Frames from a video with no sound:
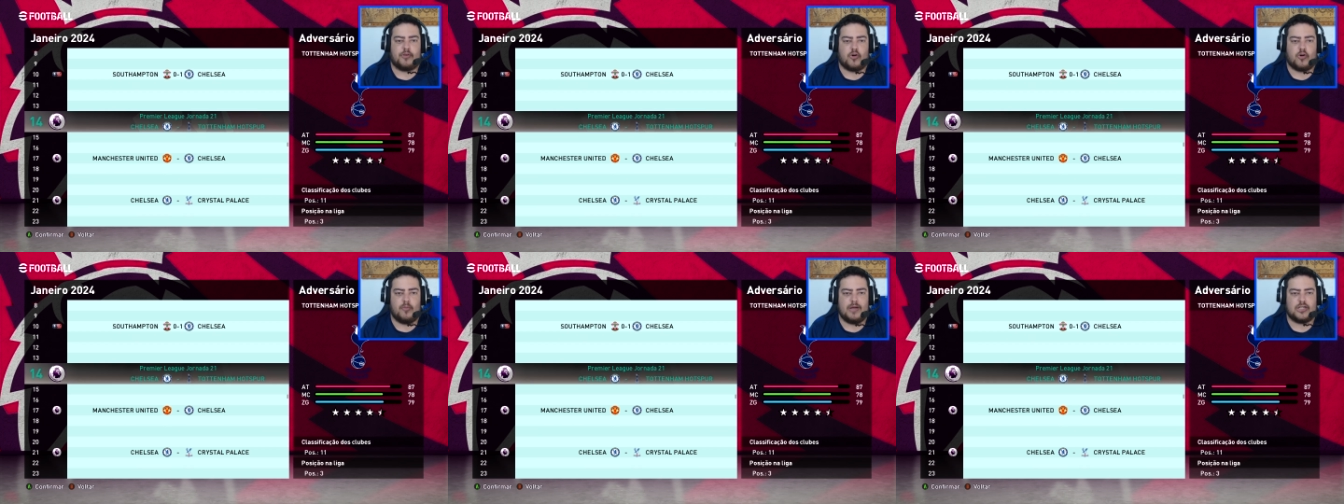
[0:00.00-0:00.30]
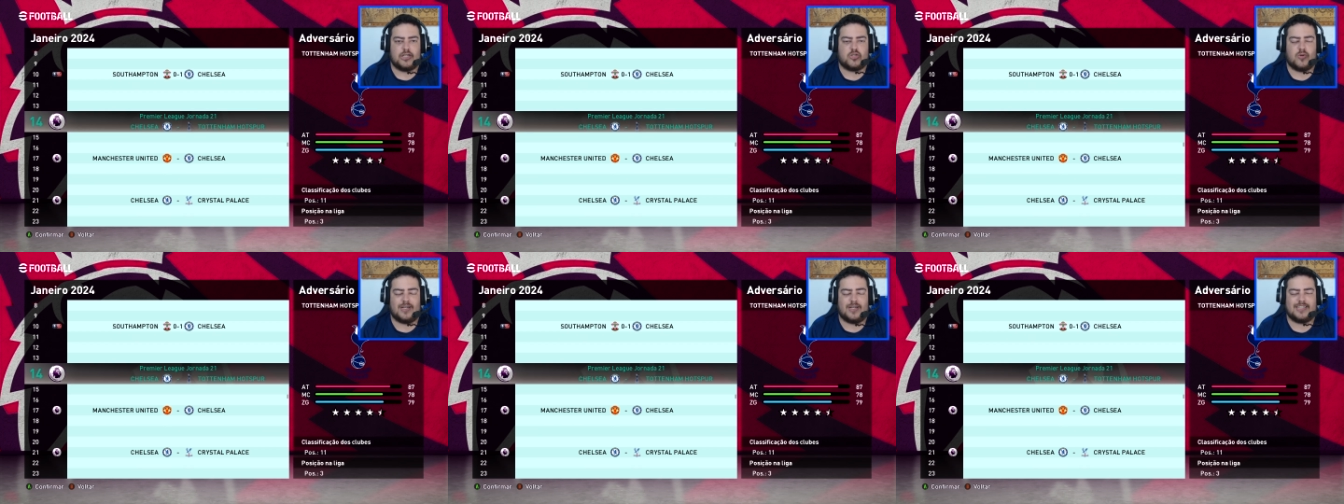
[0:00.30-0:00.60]

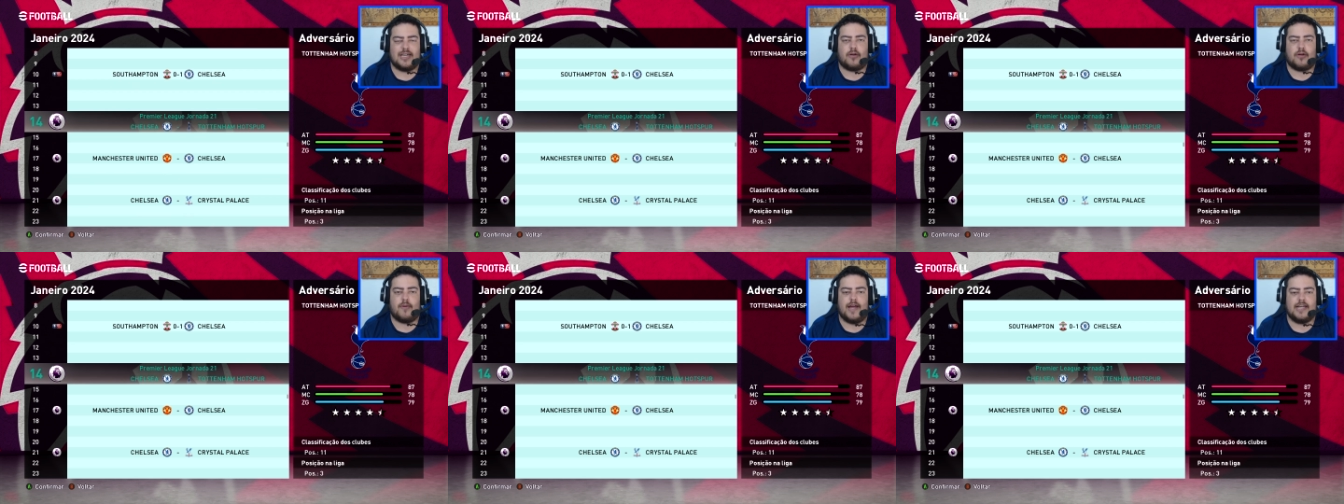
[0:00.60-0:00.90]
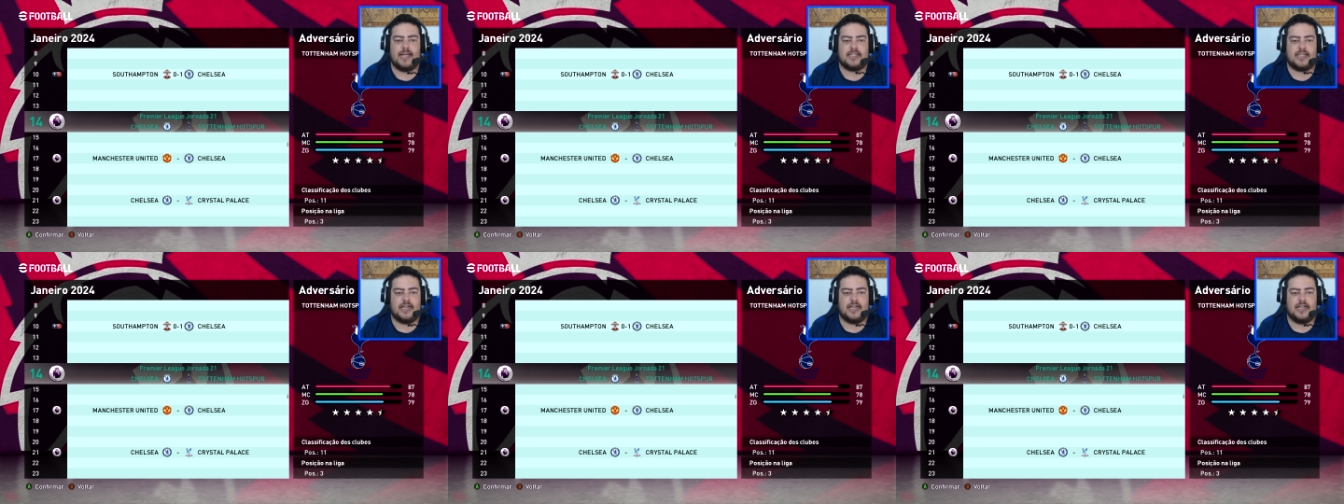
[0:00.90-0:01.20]
começou a
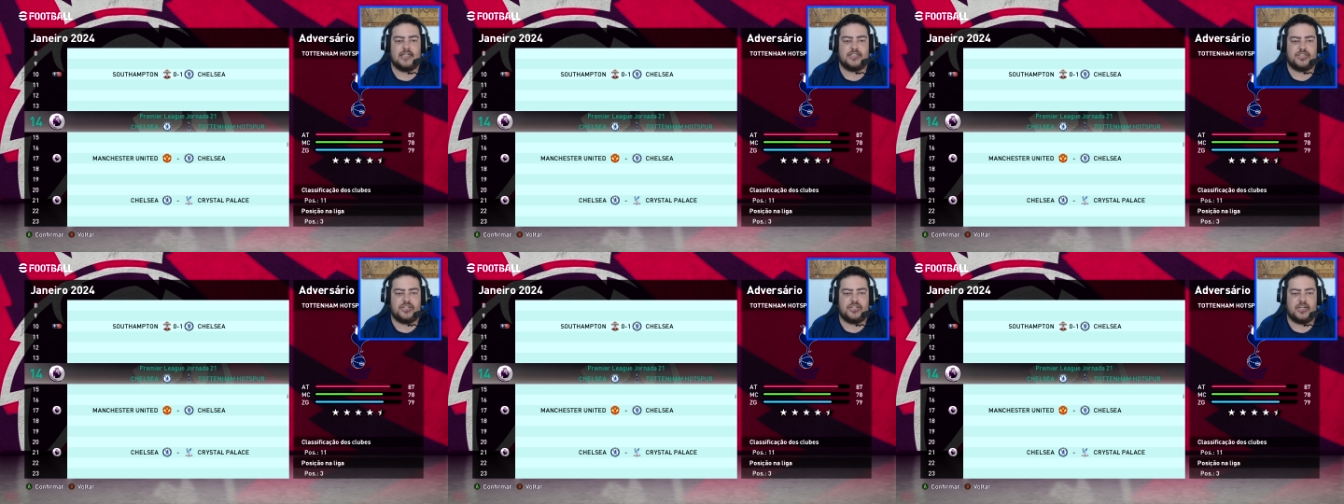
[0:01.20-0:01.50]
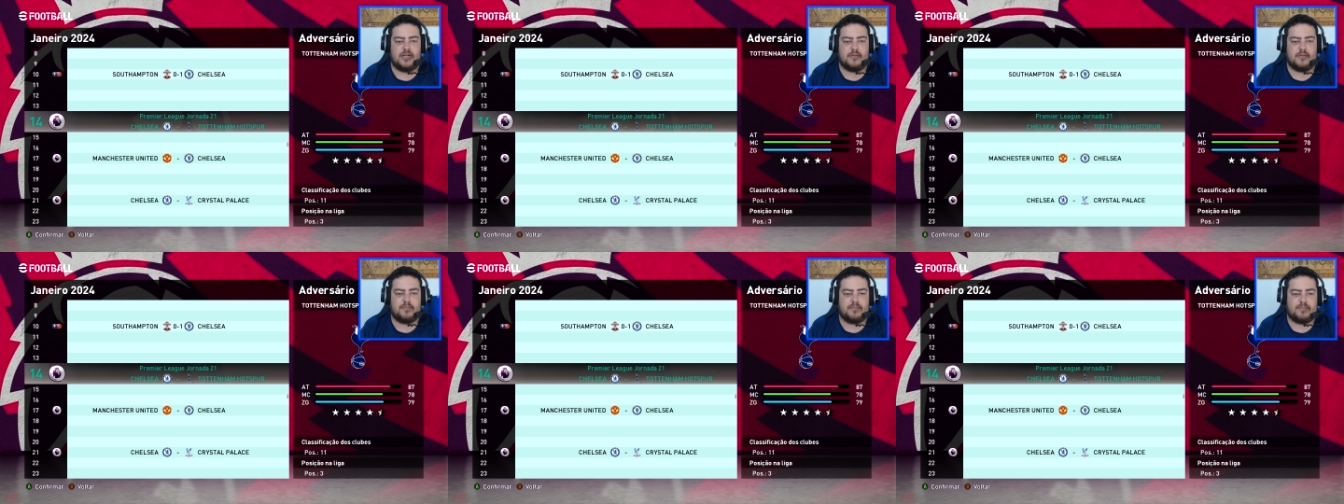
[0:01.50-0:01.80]
sequência
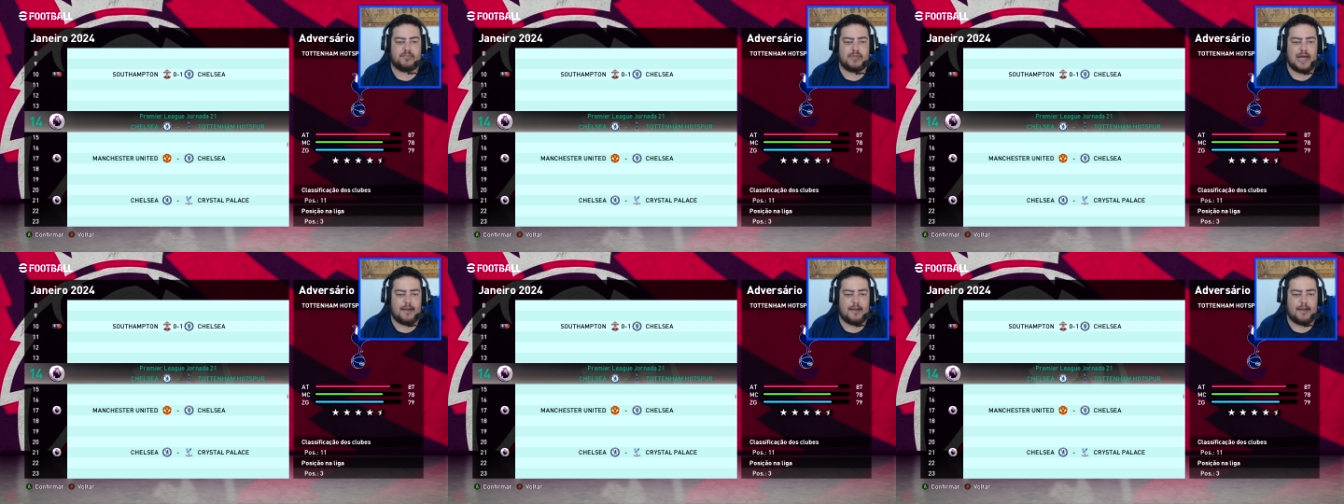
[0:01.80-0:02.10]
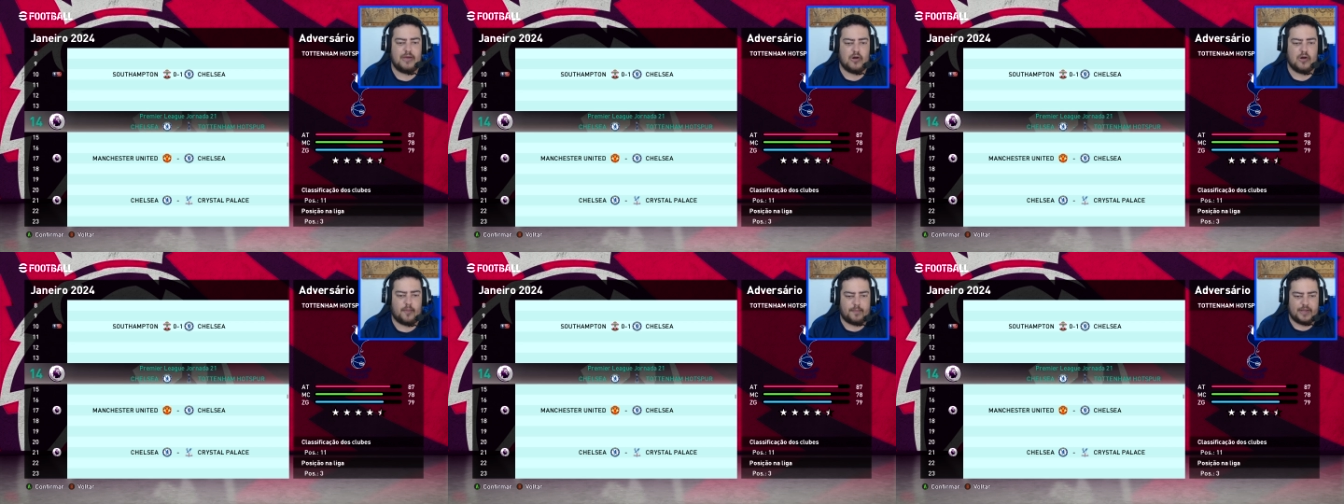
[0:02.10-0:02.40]
de na
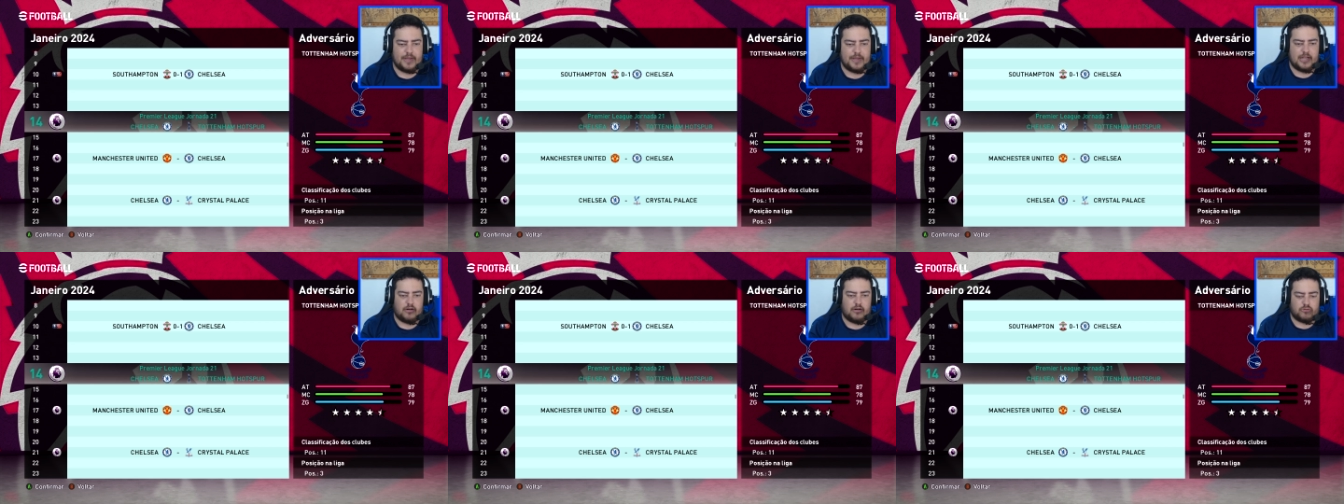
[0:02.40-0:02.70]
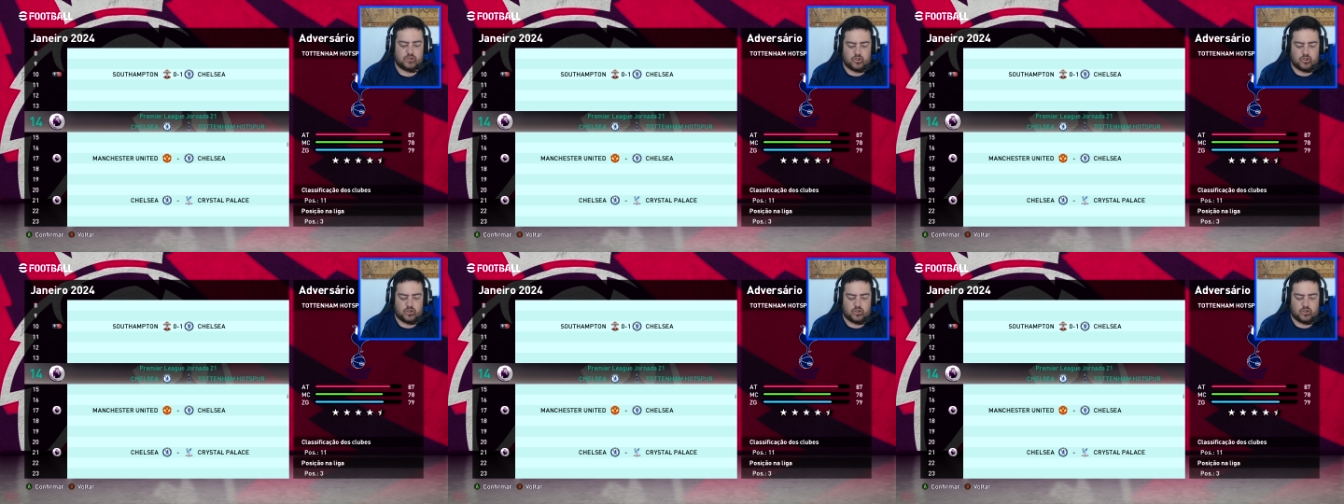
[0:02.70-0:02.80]
minha opinião,